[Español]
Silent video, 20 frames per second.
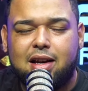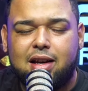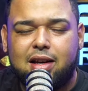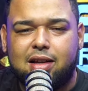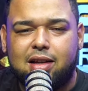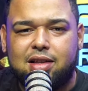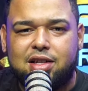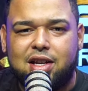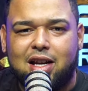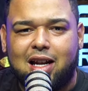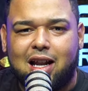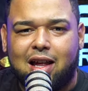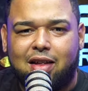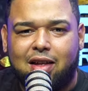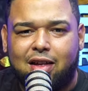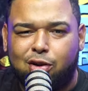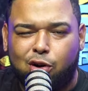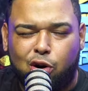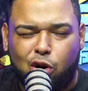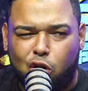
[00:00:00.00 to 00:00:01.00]
llena de
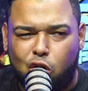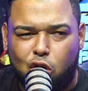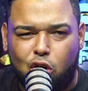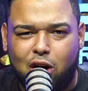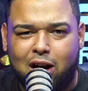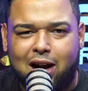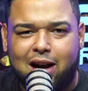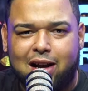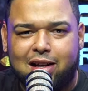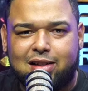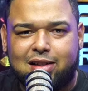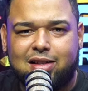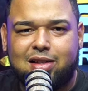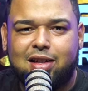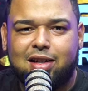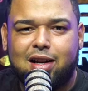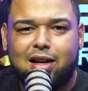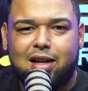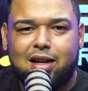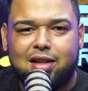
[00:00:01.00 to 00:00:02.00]
drogas
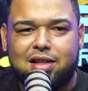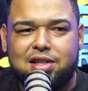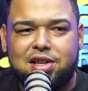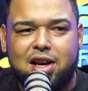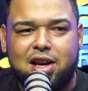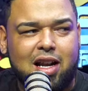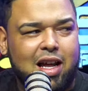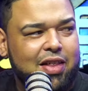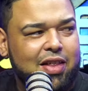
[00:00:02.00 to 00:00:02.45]
llena